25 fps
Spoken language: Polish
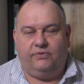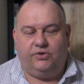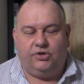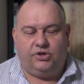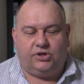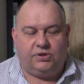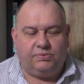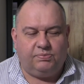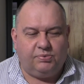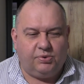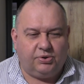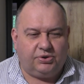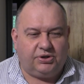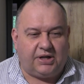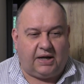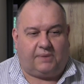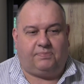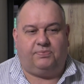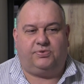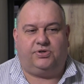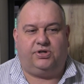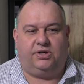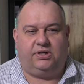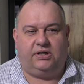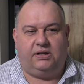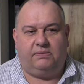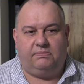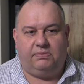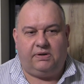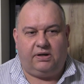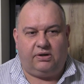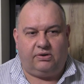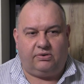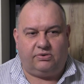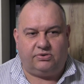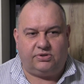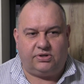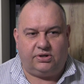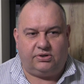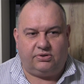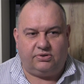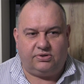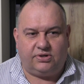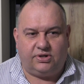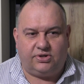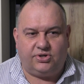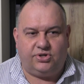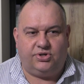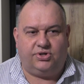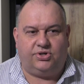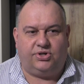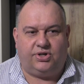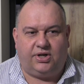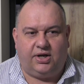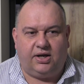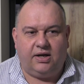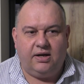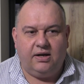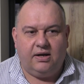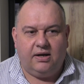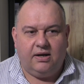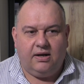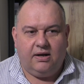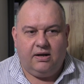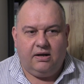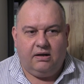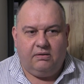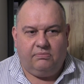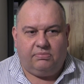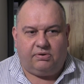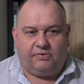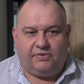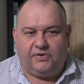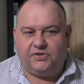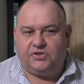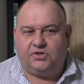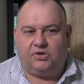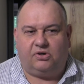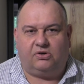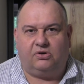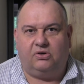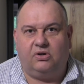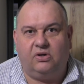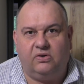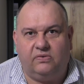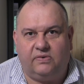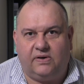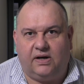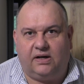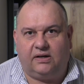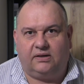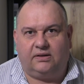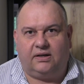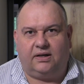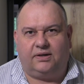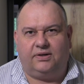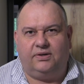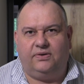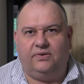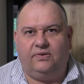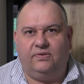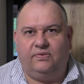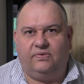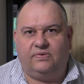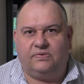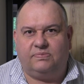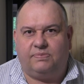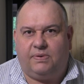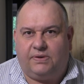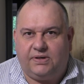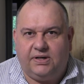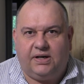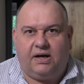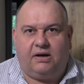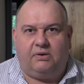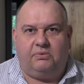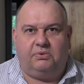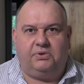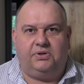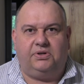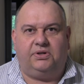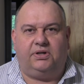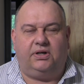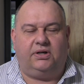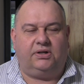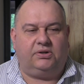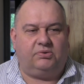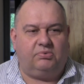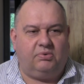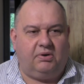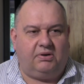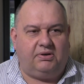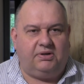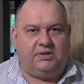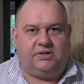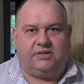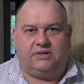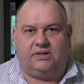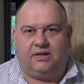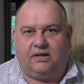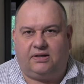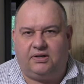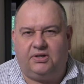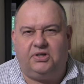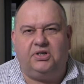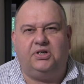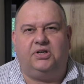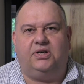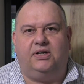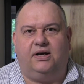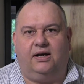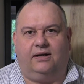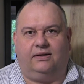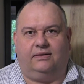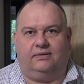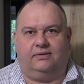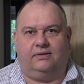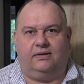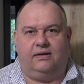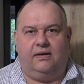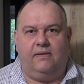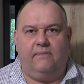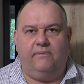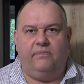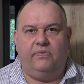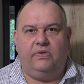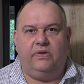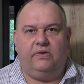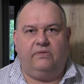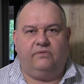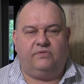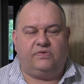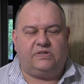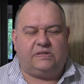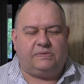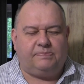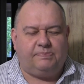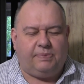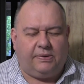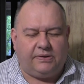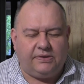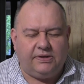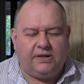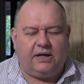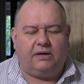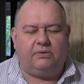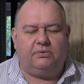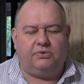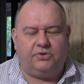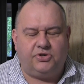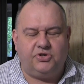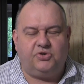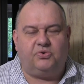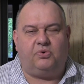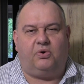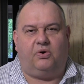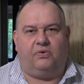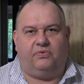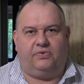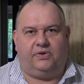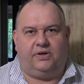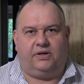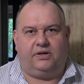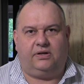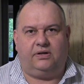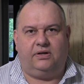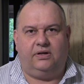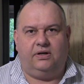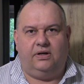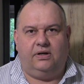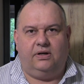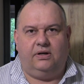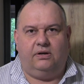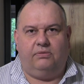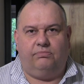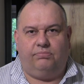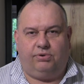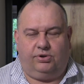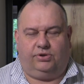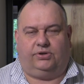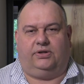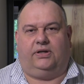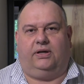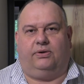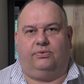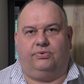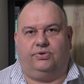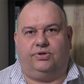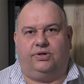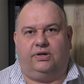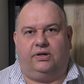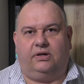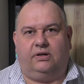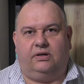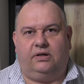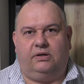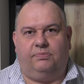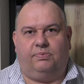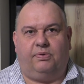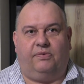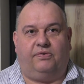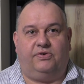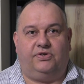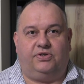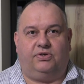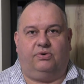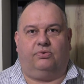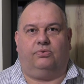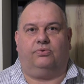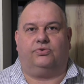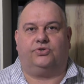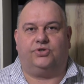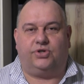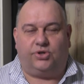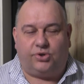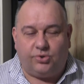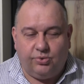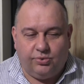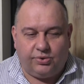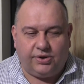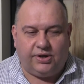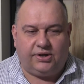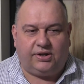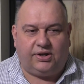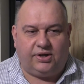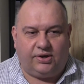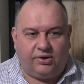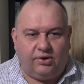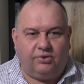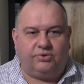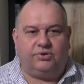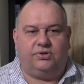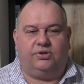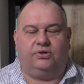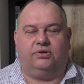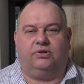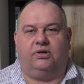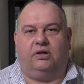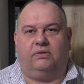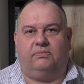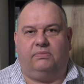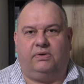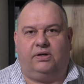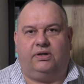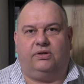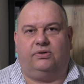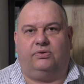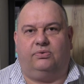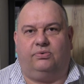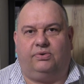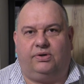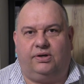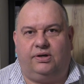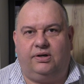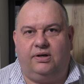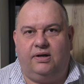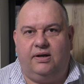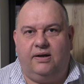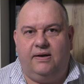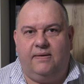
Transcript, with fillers: I to było tak przygnębiające. To znaczy, że profesor Nowak, taki wspaniały intelektualista, gigant, wspaniały człowiek, poddał się i powiedział: Oczekuję tygodni do emerytury.